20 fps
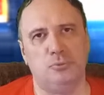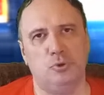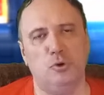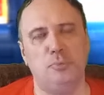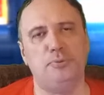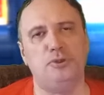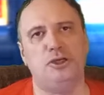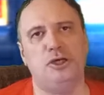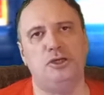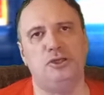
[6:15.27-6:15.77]

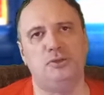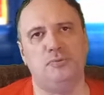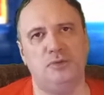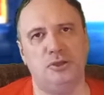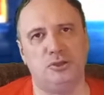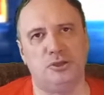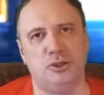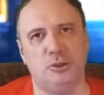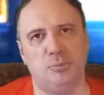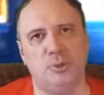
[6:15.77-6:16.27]

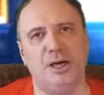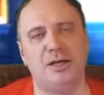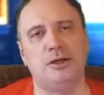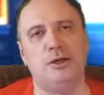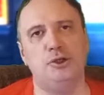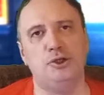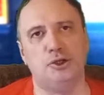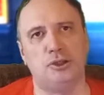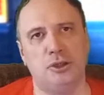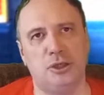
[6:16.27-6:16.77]
общеизвестном и
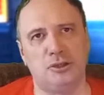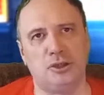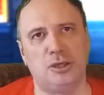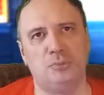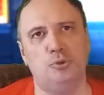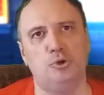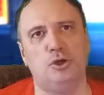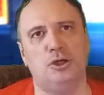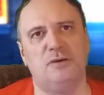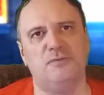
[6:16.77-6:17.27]
отлично
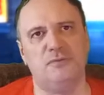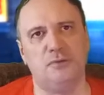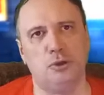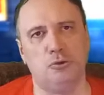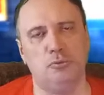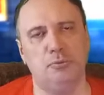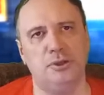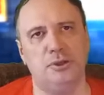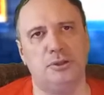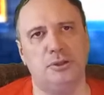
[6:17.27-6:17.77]
отработанном в
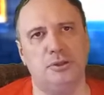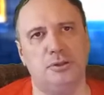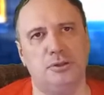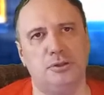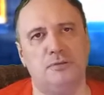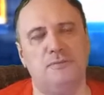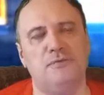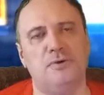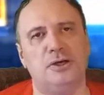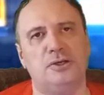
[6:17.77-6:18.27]

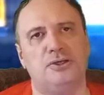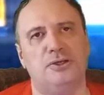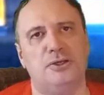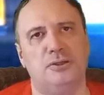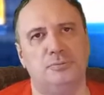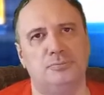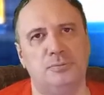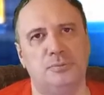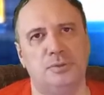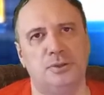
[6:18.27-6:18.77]
документах,
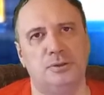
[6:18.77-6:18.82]
факте,